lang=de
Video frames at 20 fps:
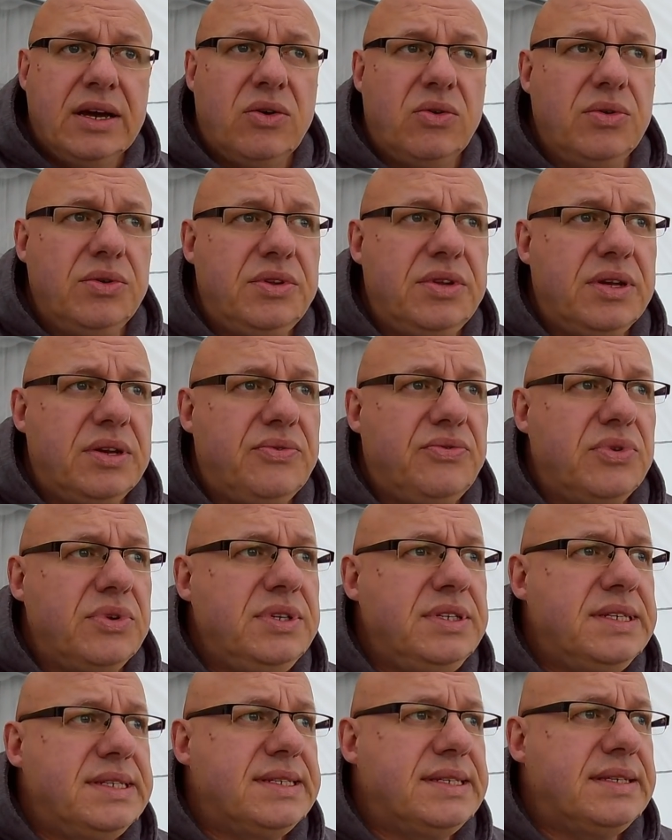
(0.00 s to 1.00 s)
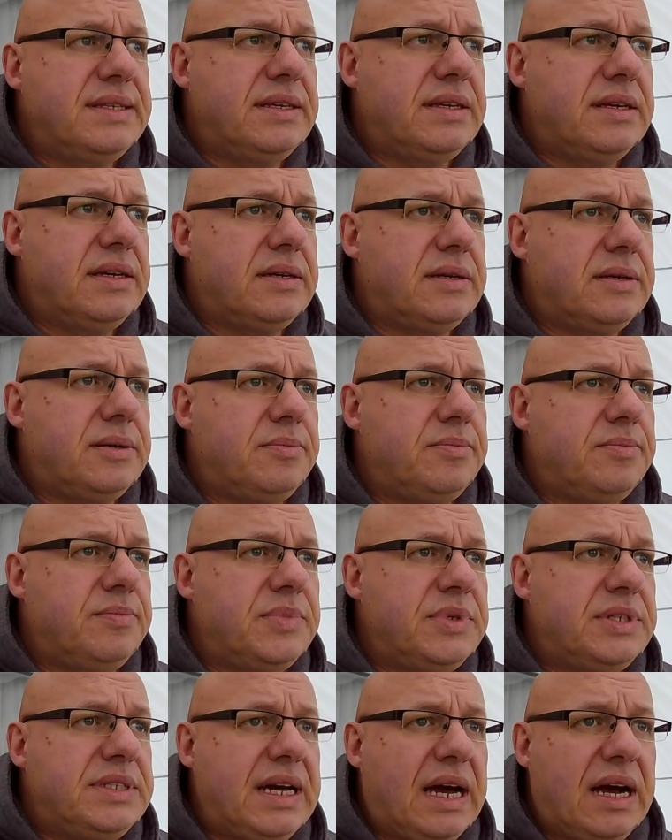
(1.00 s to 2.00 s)
Und äh, von diesen
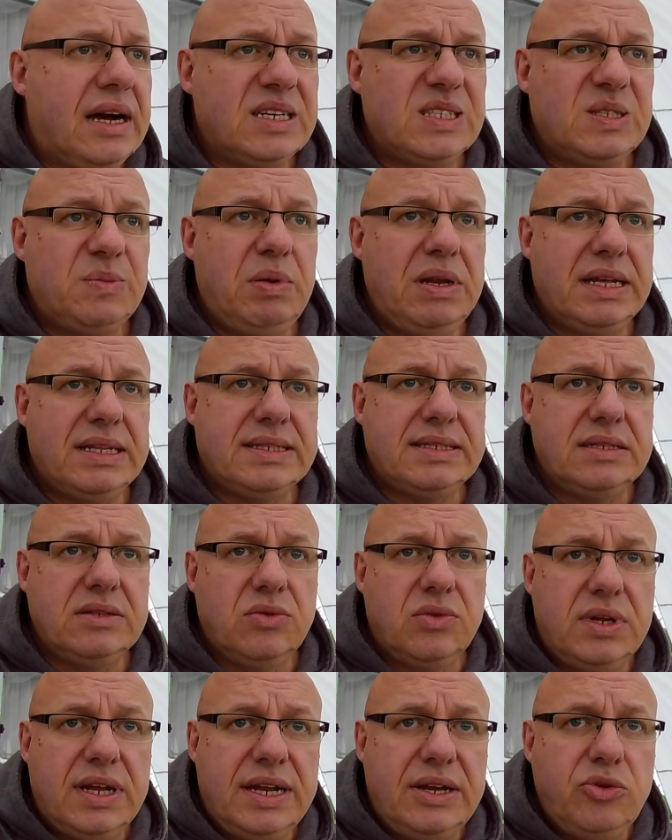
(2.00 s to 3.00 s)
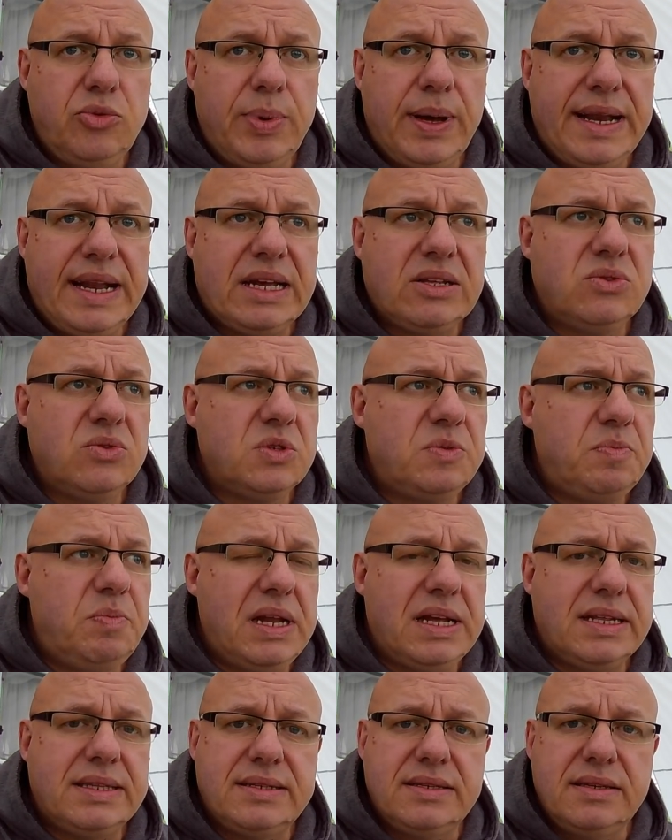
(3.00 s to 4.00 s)
ähm, Tagesplätzen oder
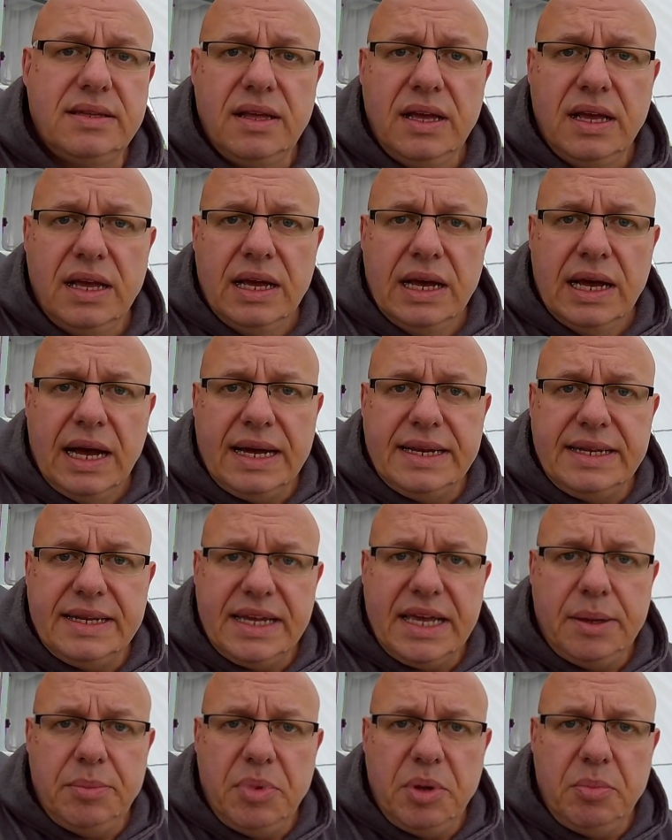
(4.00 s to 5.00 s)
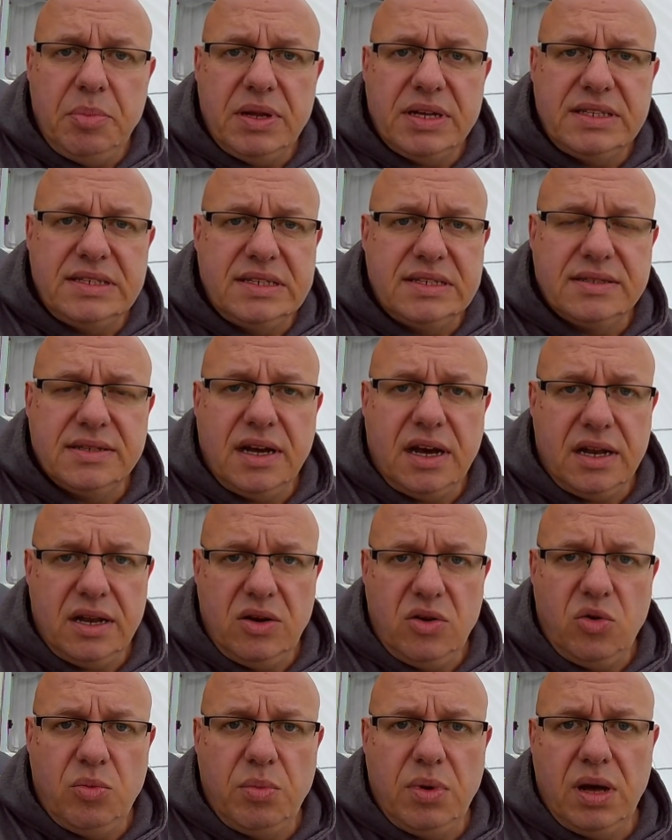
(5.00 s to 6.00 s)
Übernachtungsplätzen hat der Campingplatz jetzt
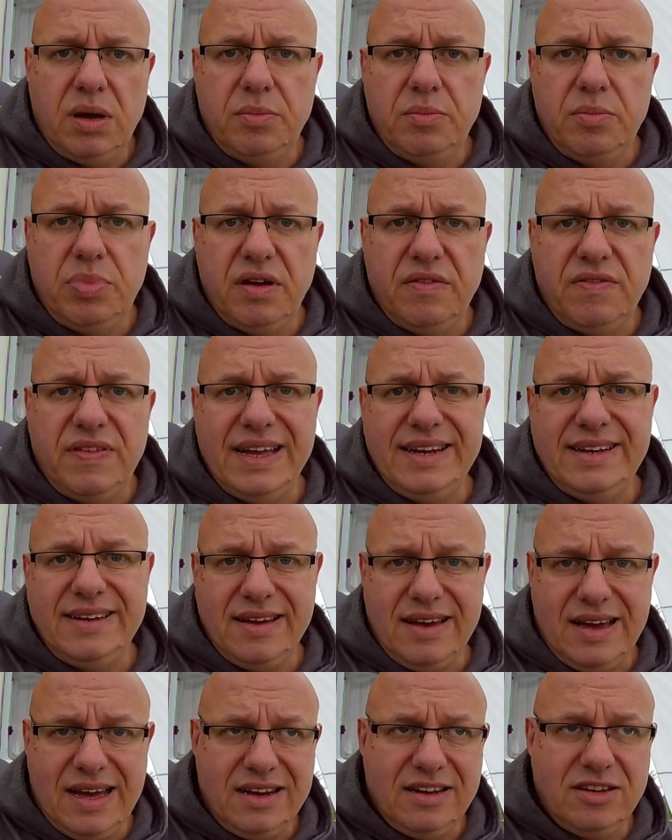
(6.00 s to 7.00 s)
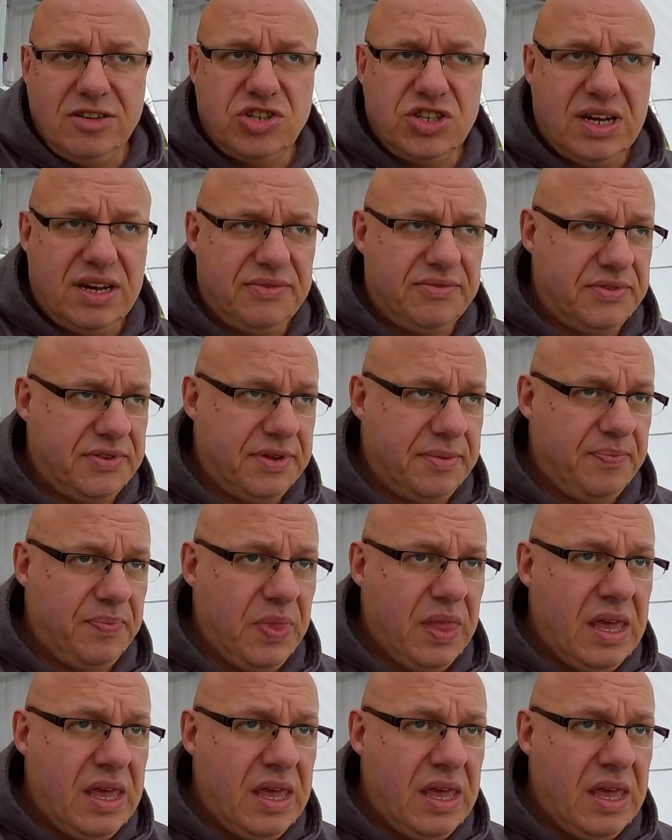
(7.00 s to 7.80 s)
gerade noch mal ein paar weitere angeschafft.